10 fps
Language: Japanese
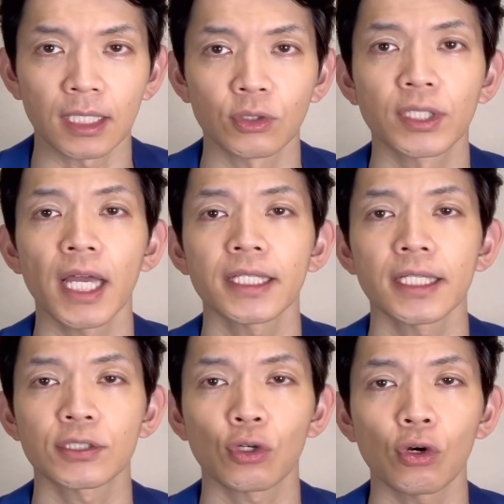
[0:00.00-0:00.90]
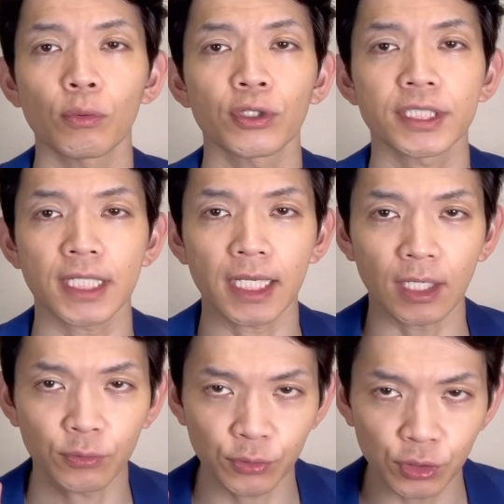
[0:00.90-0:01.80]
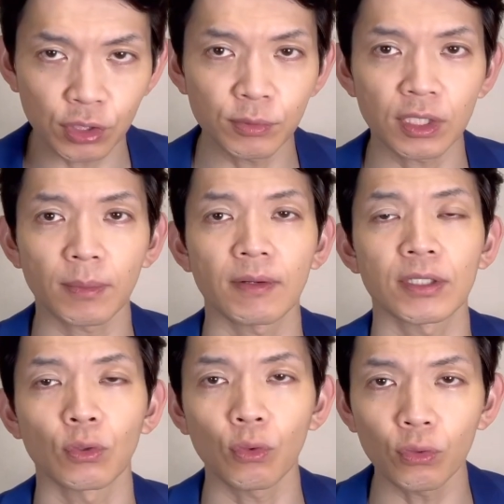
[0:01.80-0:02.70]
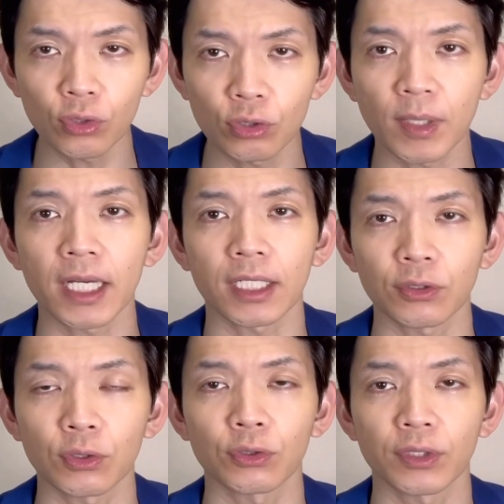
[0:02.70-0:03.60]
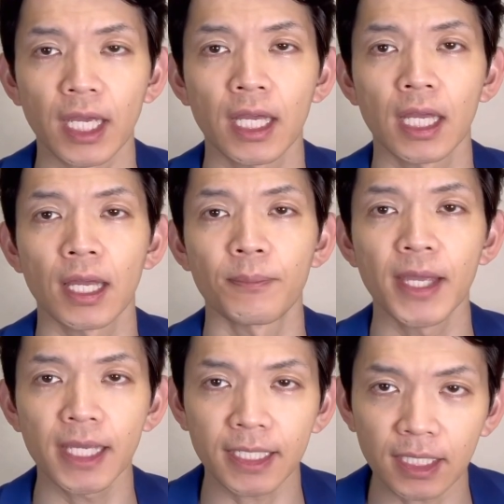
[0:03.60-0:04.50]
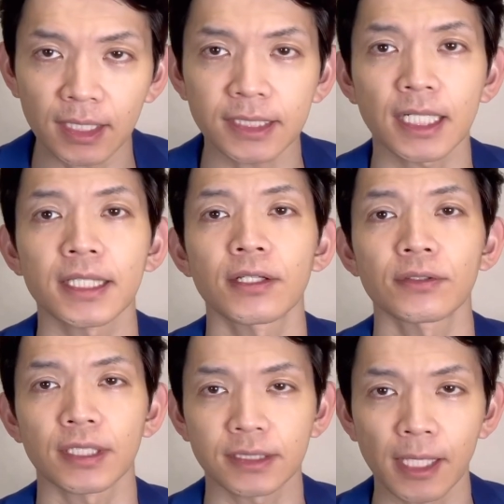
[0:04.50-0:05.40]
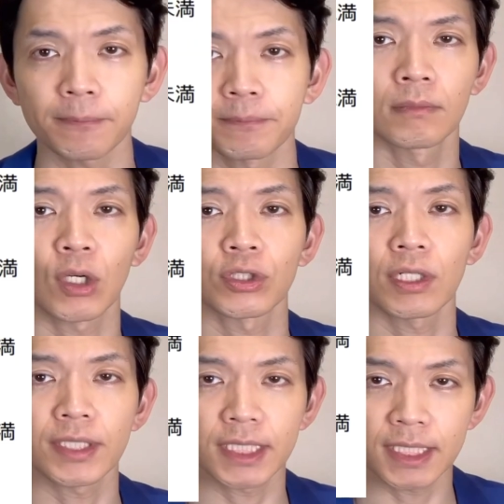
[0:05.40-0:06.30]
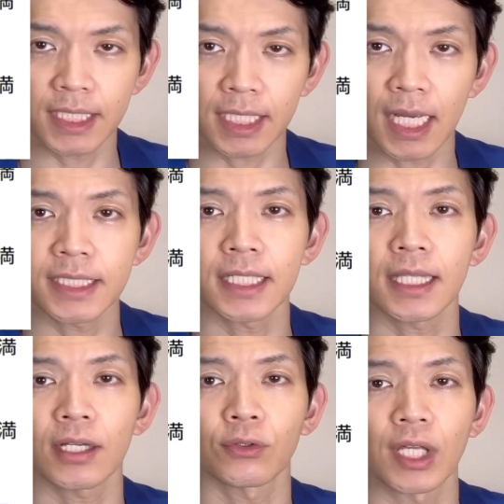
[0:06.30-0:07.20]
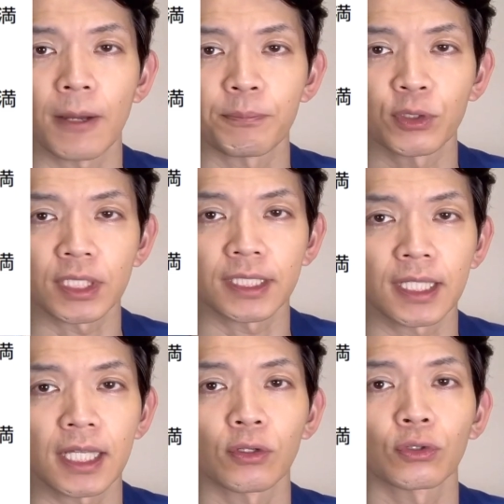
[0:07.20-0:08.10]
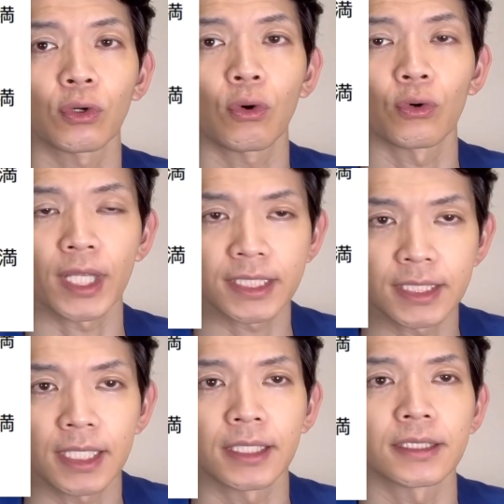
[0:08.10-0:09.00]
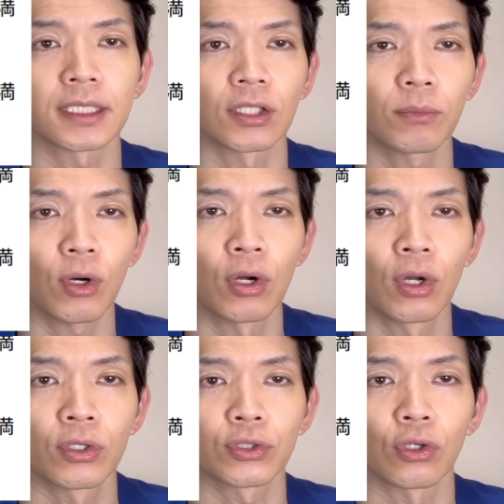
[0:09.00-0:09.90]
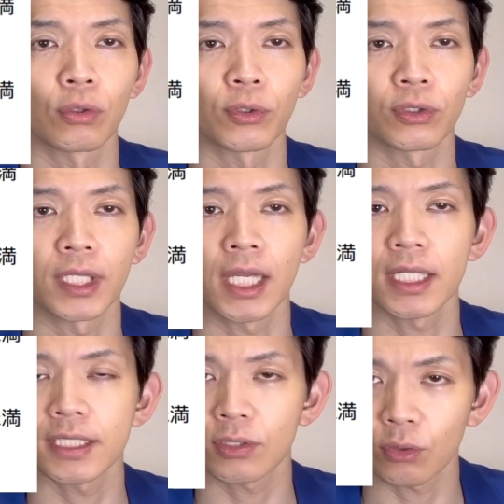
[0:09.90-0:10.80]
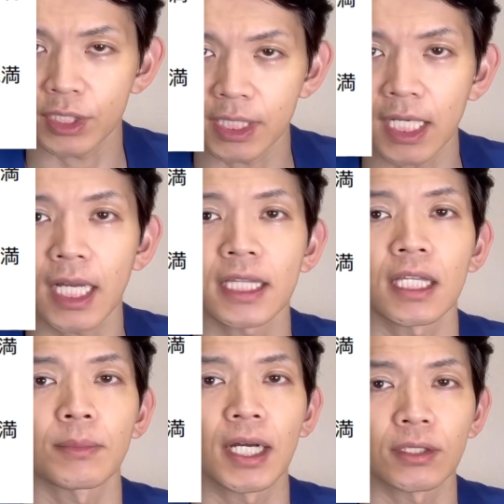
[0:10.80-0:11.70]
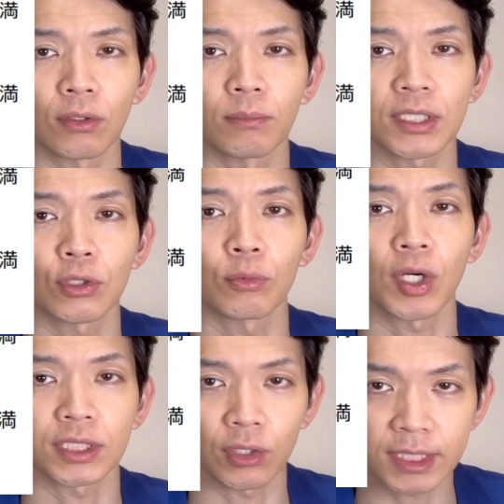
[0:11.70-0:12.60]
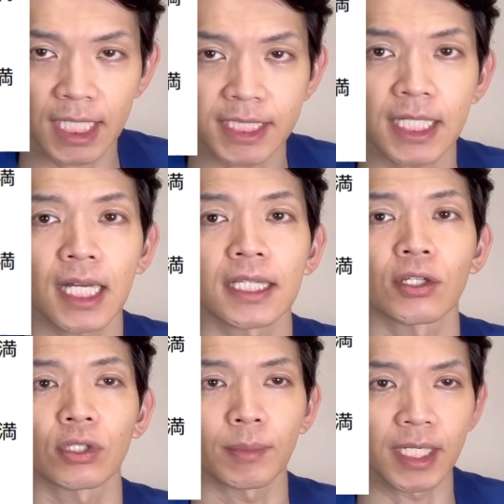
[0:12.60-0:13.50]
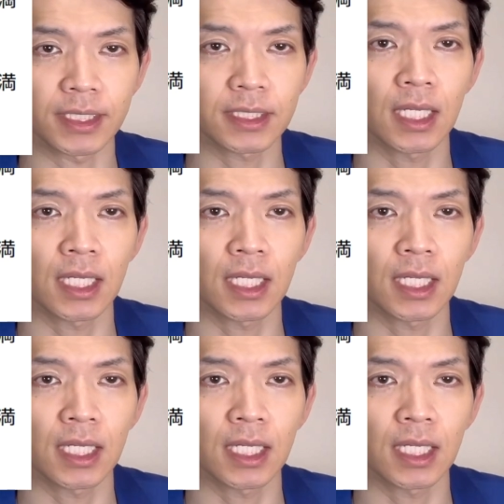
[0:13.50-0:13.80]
具体的に帳簿の記載が不十分な場合はどういう場合かということで明確化されてるんですね。まあ、こちらは税制改正大綱で発表された内容と同じなんですけども、帳簿の提示等をしなかった場合と、まあ、帳簿が存在しなかったような場合ですね、